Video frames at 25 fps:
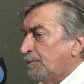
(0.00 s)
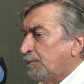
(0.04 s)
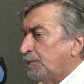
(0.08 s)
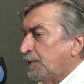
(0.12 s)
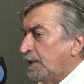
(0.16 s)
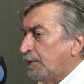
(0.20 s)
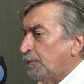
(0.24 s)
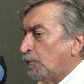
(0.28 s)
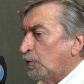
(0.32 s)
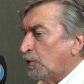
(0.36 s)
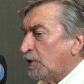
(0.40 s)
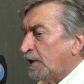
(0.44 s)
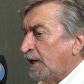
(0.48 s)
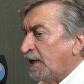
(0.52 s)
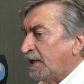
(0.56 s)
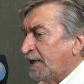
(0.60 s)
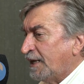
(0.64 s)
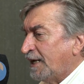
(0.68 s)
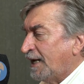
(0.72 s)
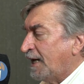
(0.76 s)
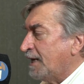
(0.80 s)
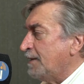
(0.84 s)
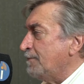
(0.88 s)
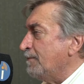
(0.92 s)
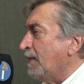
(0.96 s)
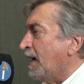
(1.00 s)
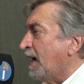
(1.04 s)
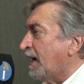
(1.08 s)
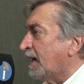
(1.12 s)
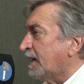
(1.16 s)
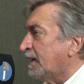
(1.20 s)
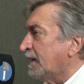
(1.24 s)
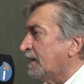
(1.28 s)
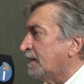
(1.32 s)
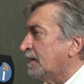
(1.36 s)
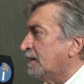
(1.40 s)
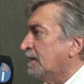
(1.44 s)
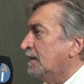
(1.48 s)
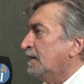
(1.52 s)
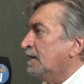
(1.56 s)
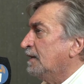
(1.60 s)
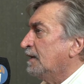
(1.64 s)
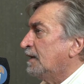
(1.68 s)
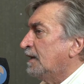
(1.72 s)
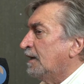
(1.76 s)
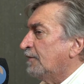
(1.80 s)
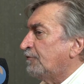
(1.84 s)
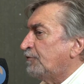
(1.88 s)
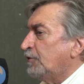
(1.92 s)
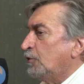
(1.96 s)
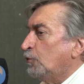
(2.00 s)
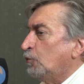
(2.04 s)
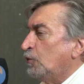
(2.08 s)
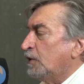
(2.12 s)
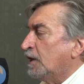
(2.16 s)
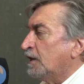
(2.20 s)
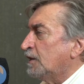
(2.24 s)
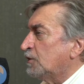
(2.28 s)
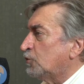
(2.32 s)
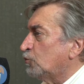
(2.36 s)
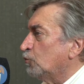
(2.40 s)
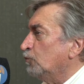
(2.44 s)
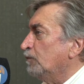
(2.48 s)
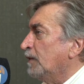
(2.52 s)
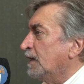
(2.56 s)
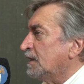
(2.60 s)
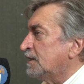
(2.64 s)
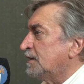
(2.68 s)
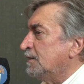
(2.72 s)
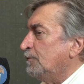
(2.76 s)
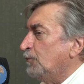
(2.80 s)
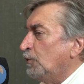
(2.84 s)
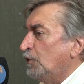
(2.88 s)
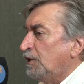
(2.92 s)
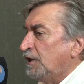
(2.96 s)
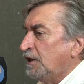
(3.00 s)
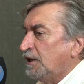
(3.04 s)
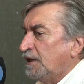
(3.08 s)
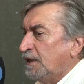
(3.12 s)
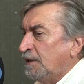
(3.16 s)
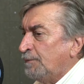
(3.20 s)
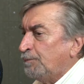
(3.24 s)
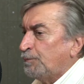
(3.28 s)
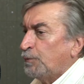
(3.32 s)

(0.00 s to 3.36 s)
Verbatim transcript: de, borrar de la imagen la figura de su máximo líder,